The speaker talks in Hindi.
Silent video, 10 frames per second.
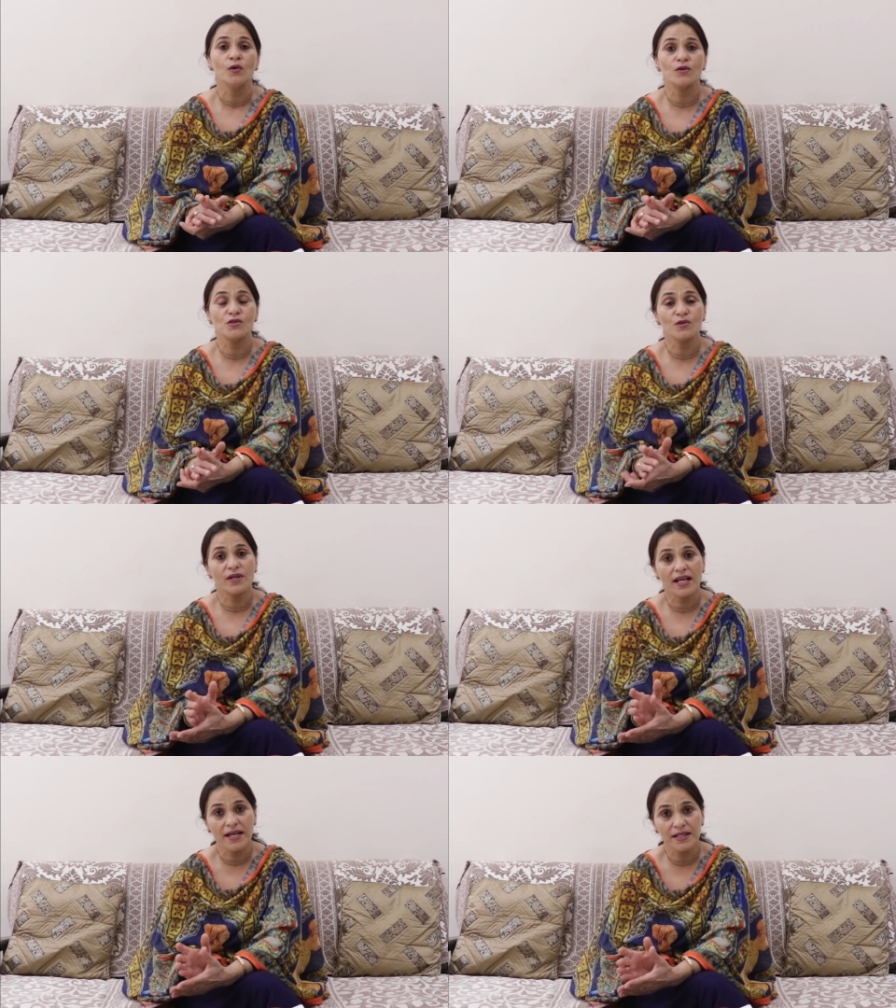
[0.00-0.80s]
और जो
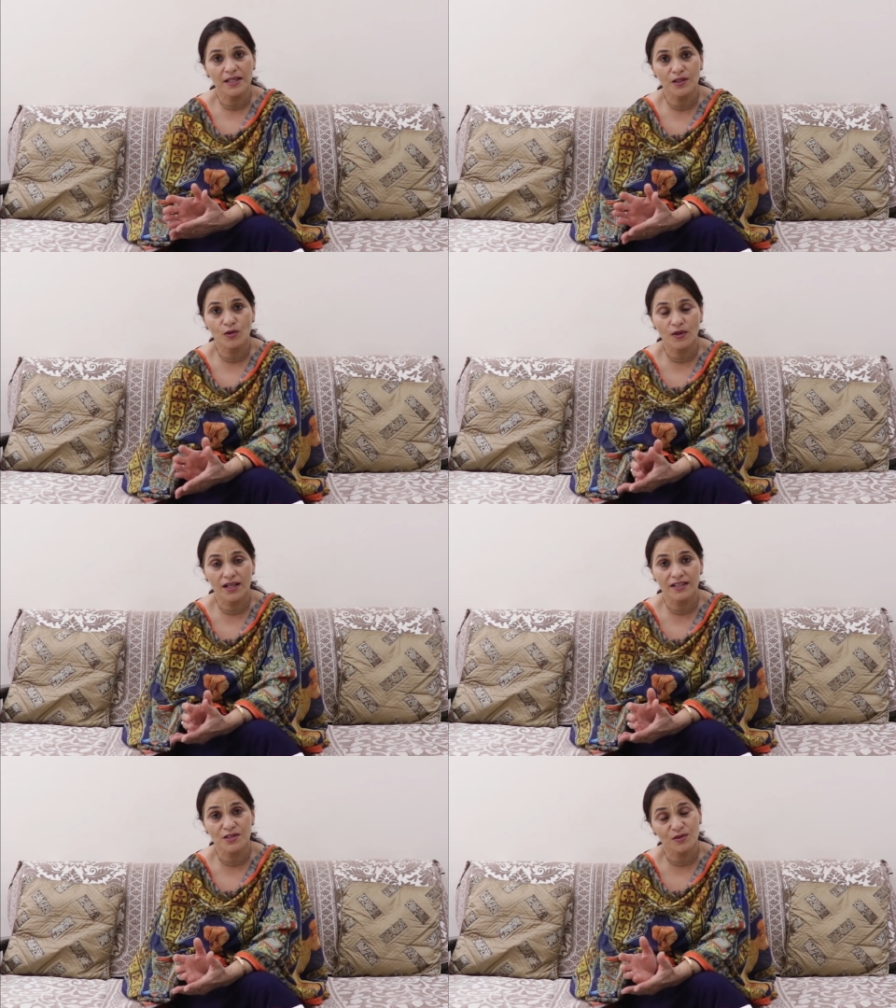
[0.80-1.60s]
ग्रहण के
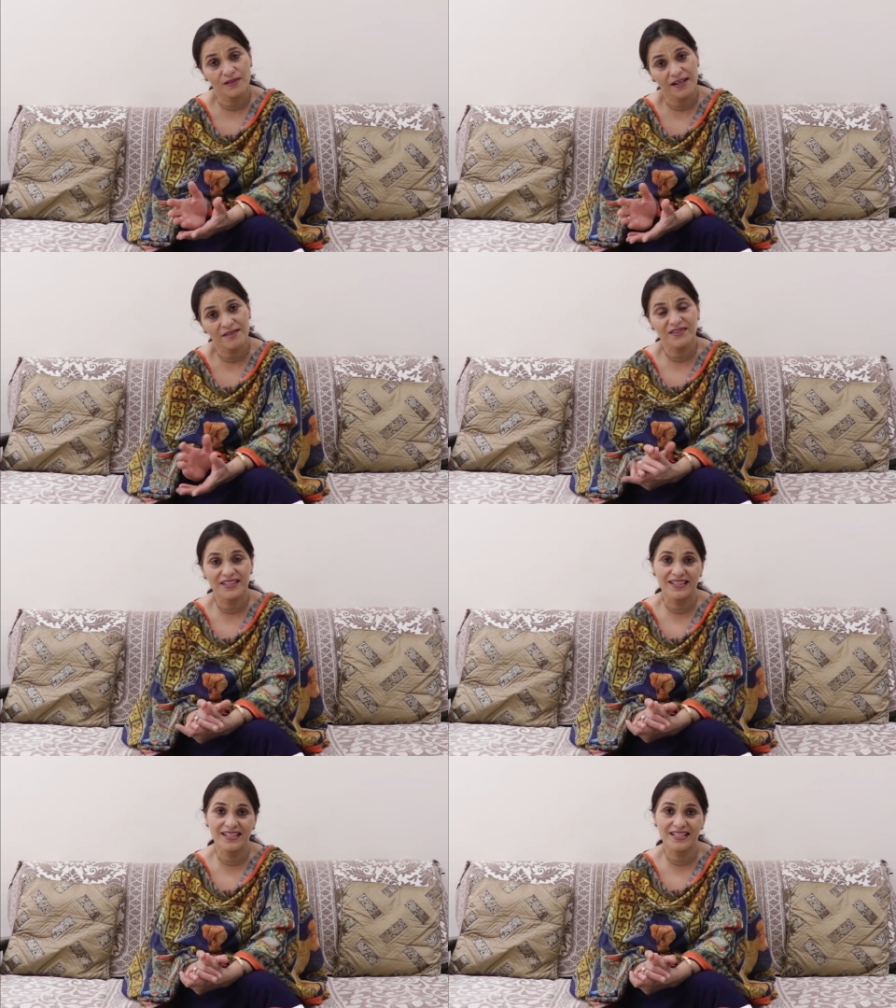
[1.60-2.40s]
दौरान जो दान
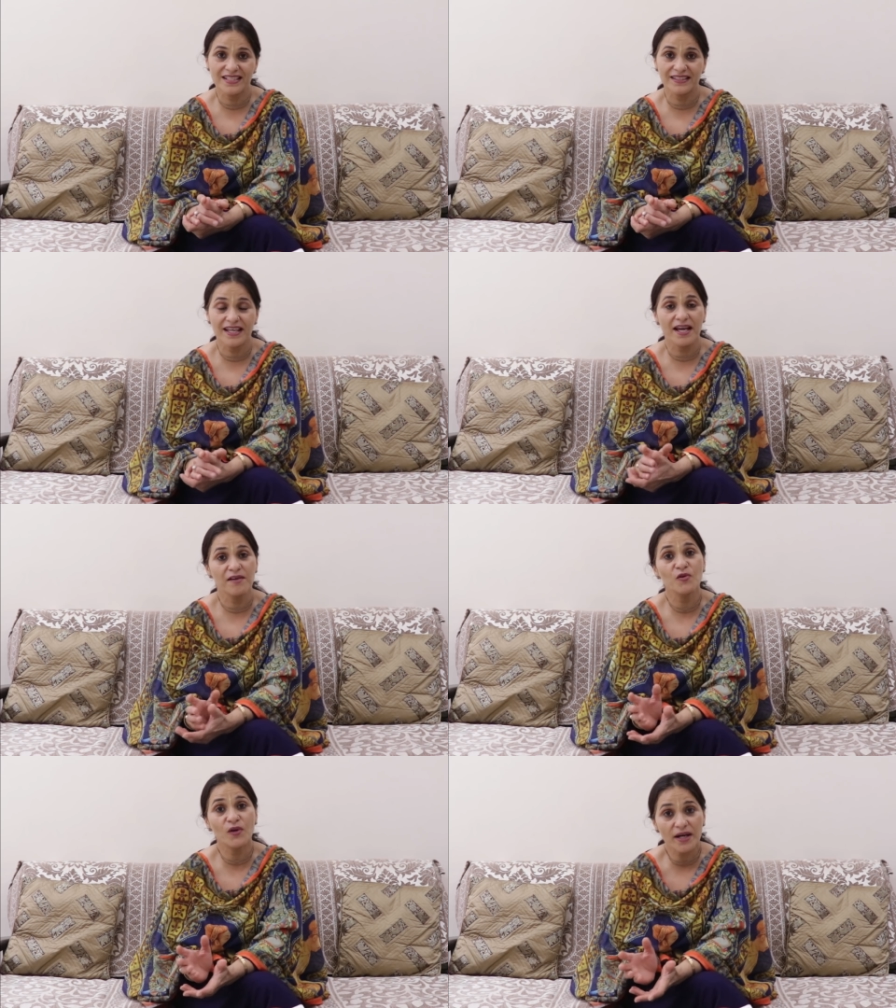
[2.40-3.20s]
वान दिया जाता
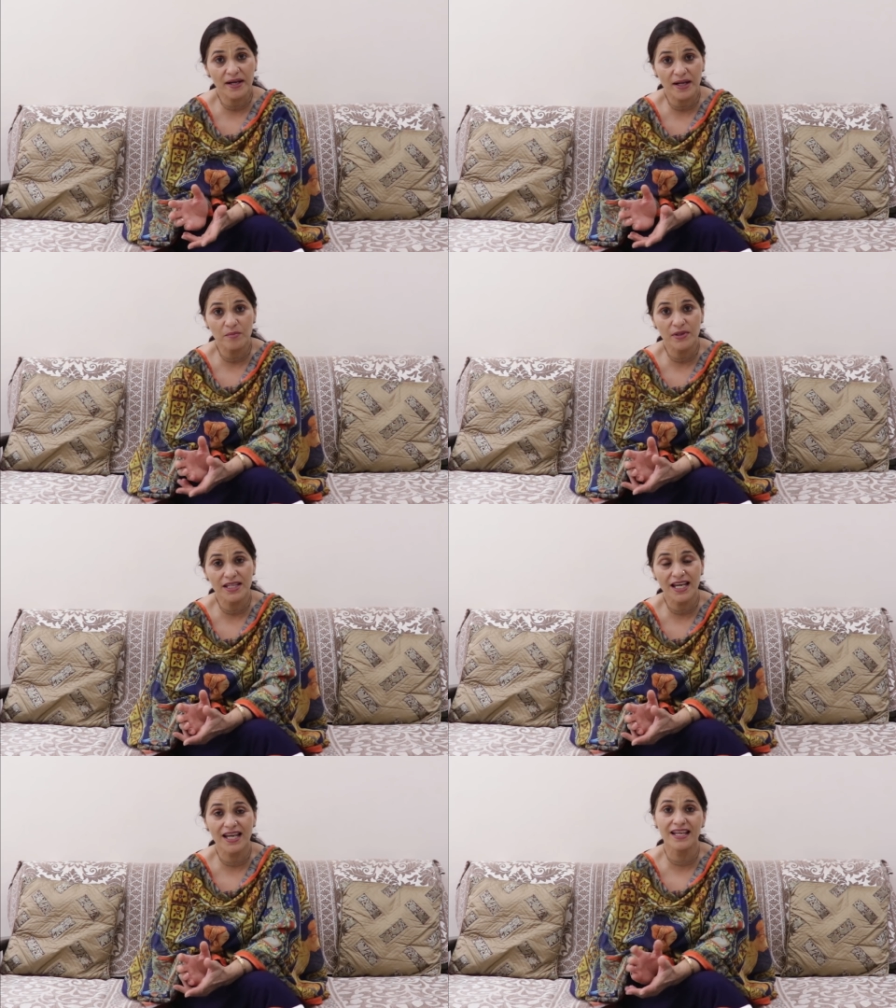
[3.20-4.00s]
है वो करना
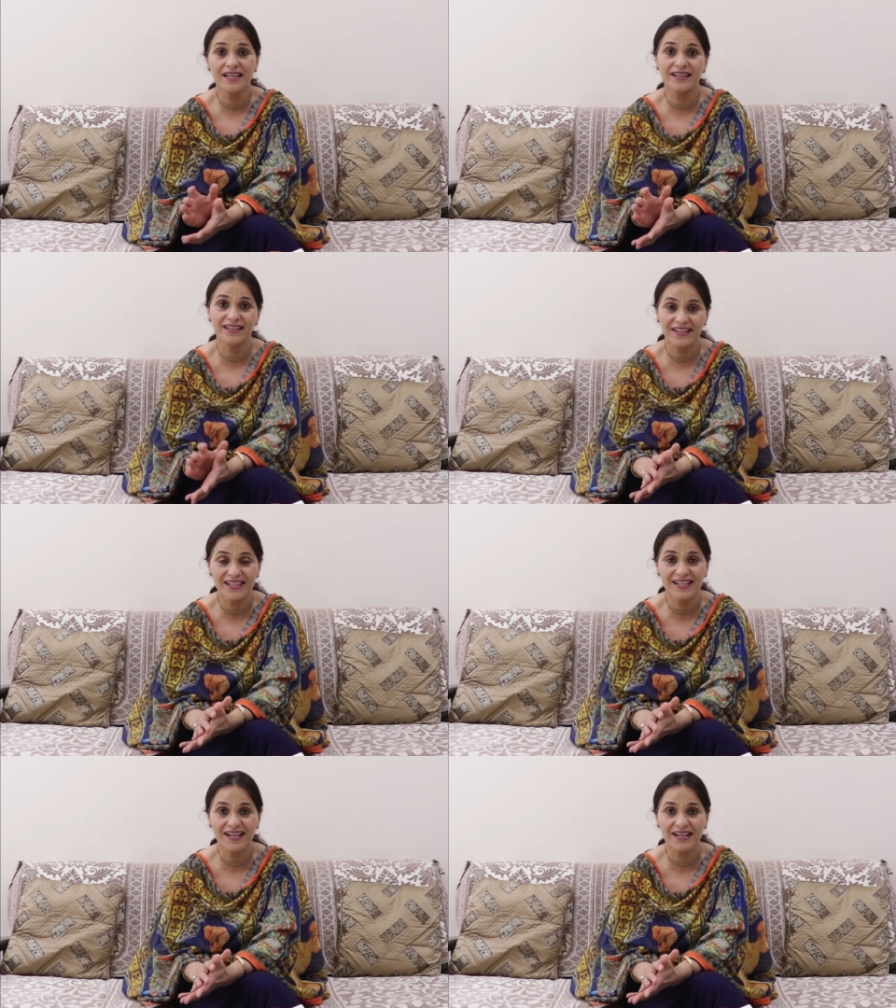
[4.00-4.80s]
भी है या
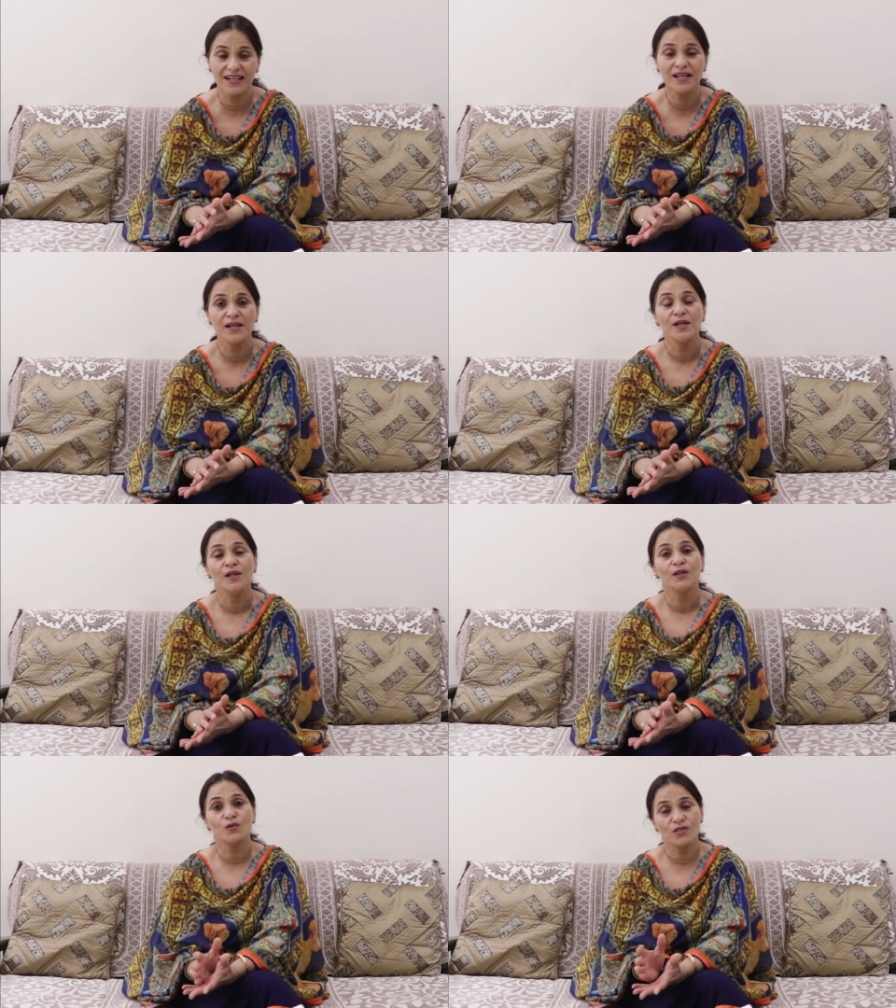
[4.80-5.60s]
नहीं करना
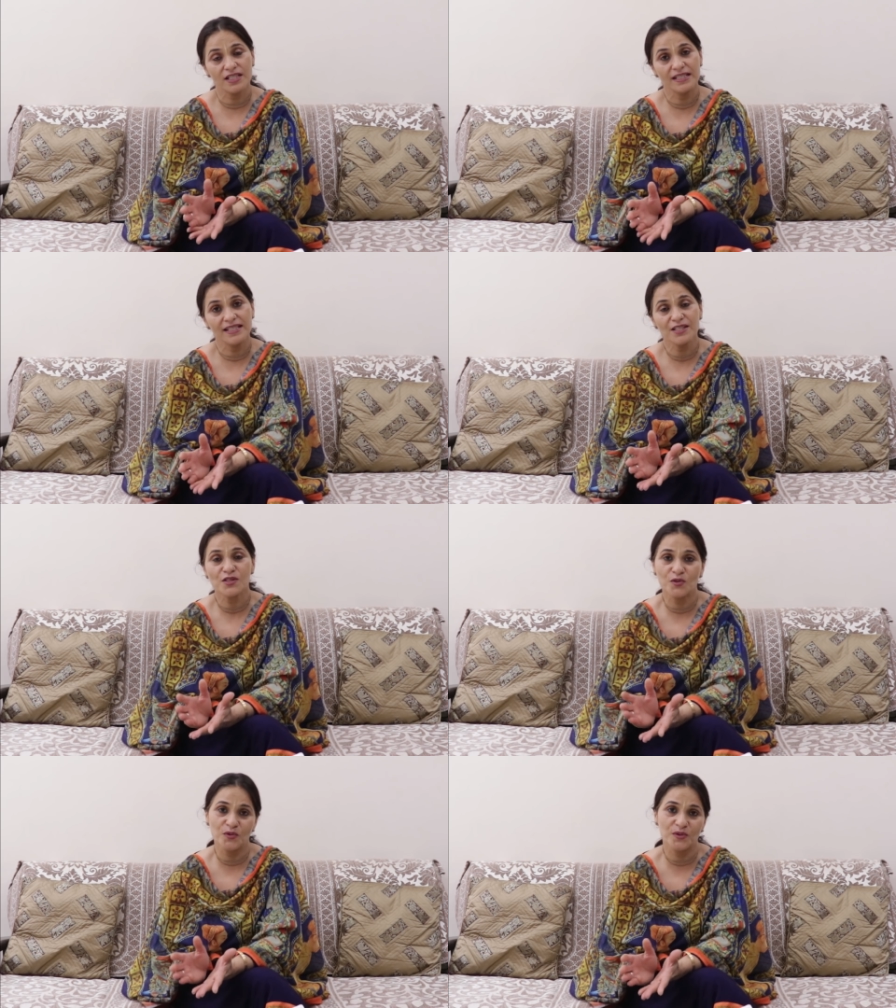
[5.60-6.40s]
तो चलिए
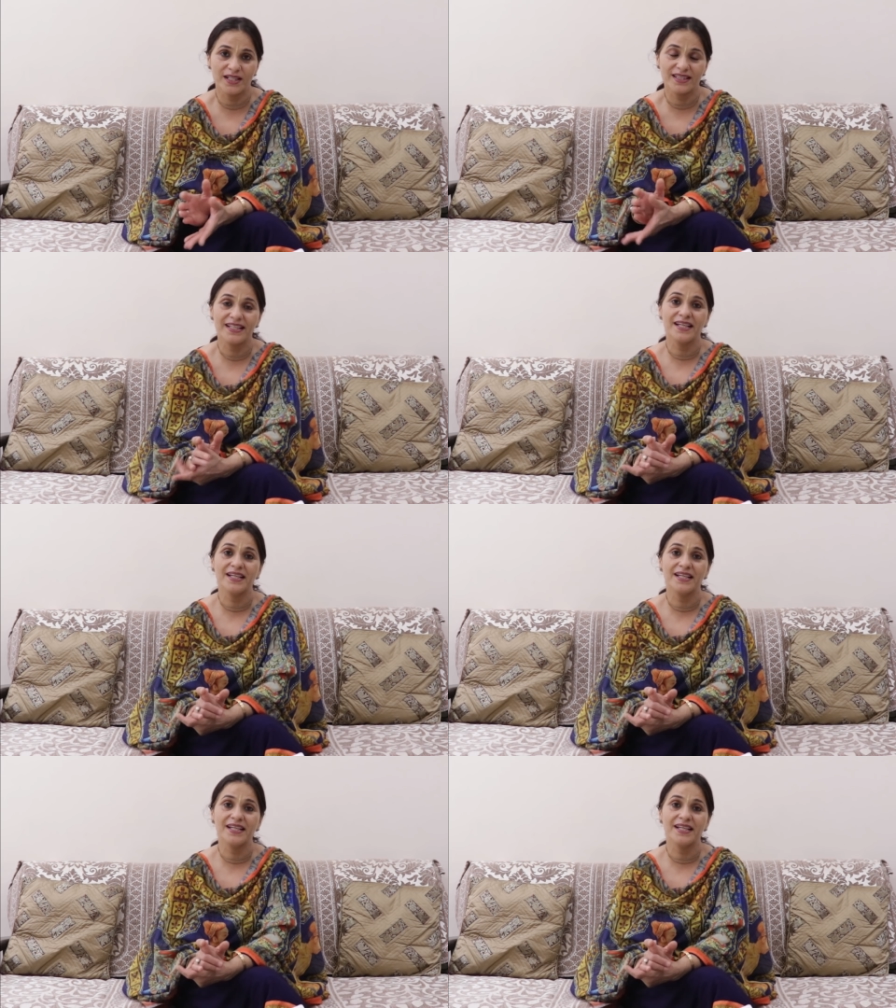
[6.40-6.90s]
शुरू करते